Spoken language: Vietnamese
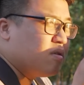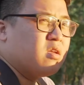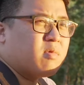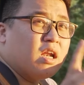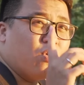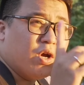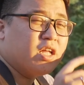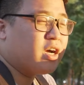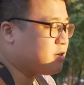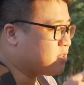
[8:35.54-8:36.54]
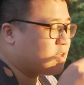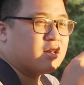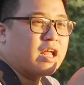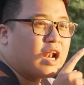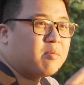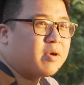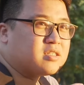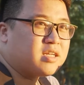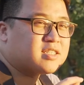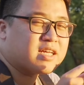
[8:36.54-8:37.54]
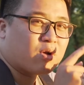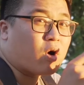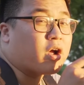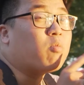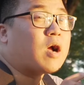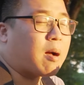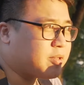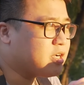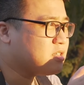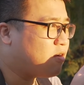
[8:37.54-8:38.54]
Nhưng mà lưu ý nhá, đấy là mình nhận xét qua cái ống ngắm nhé,